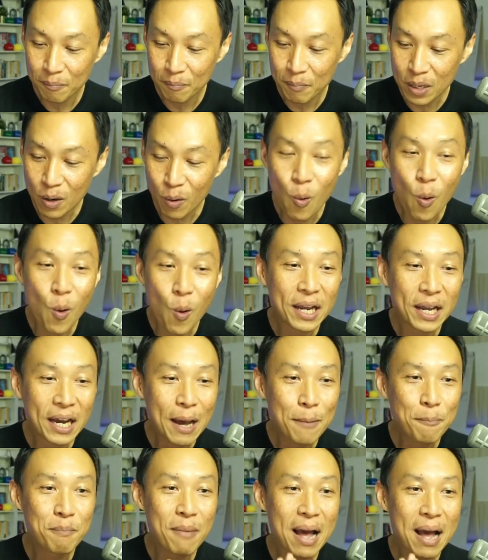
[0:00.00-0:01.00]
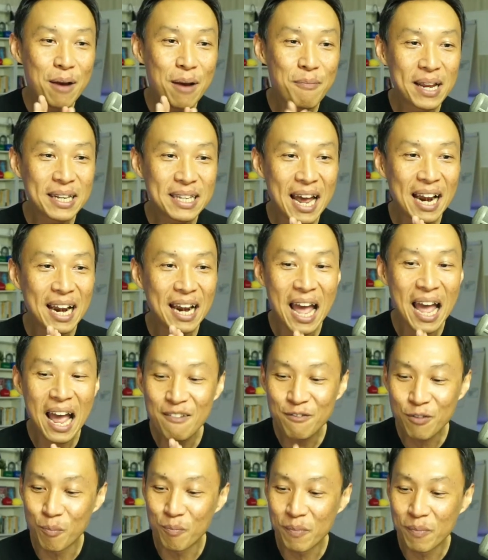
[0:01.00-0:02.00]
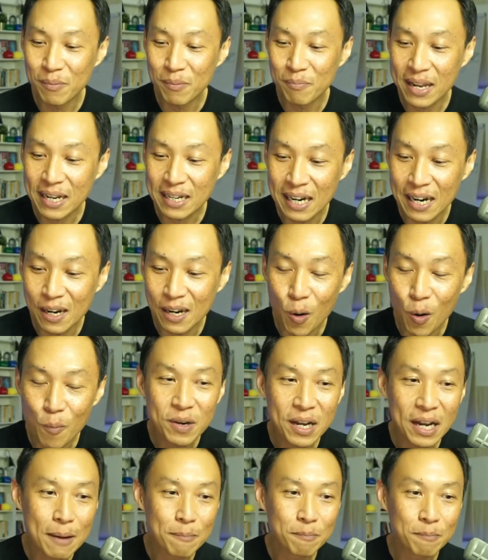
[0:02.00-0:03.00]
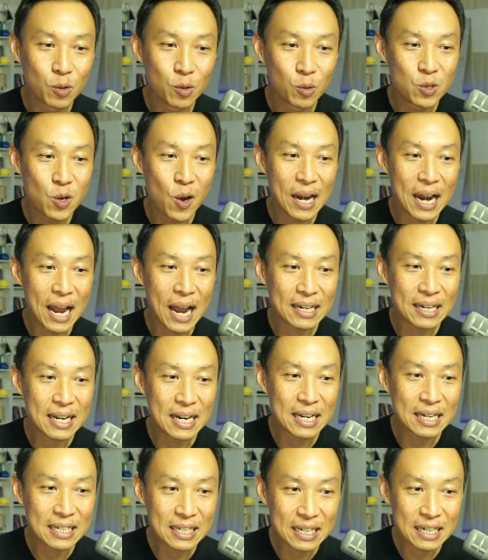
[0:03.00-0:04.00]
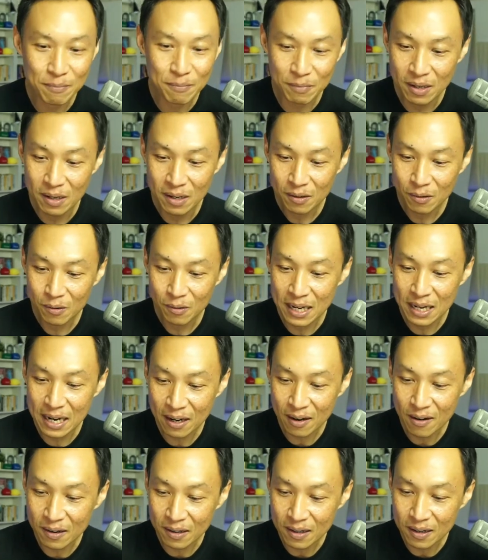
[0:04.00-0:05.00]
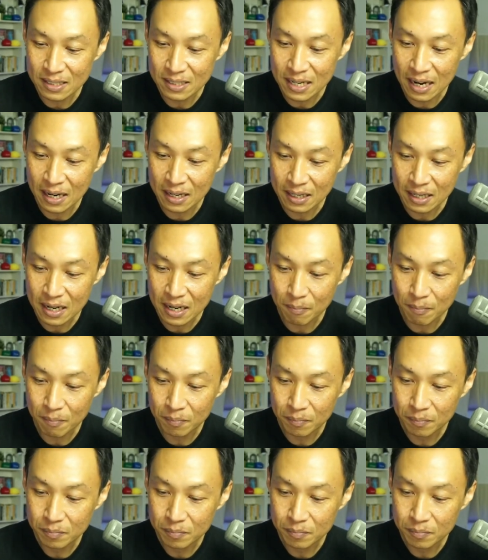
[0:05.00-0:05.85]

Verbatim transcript: ไม่ต้องห่วงนะครับมาไม่ทันไลฟ์ผมไม่เคยลบนะครับดูย้อนหลังได้เลยนะครับคุณธนากรเข้าใจแล้วนะครับ